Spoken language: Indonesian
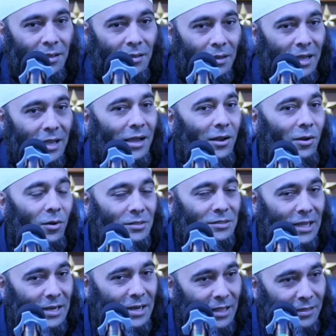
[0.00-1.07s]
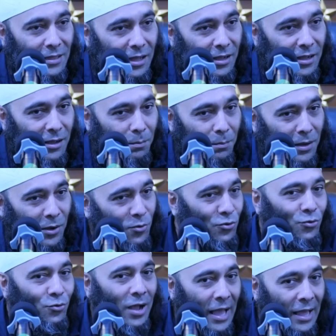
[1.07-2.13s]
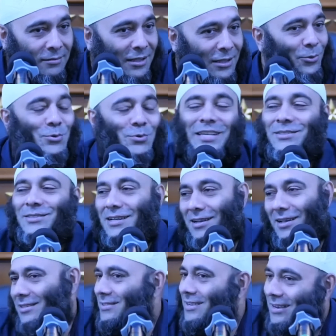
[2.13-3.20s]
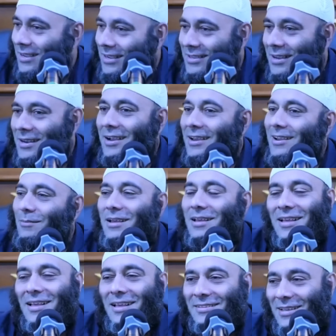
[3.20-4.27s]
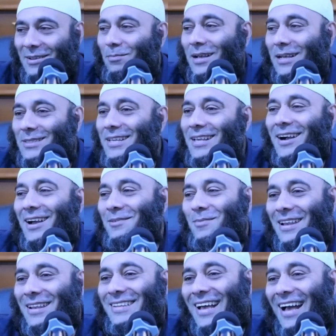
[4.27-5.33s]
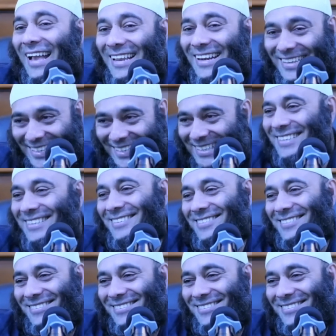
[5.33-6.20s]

Makanya kalau saya datang ke pegunungan itu saya senang sekali ke sana. Kenapa? Saya pasti akan mandi air dingin.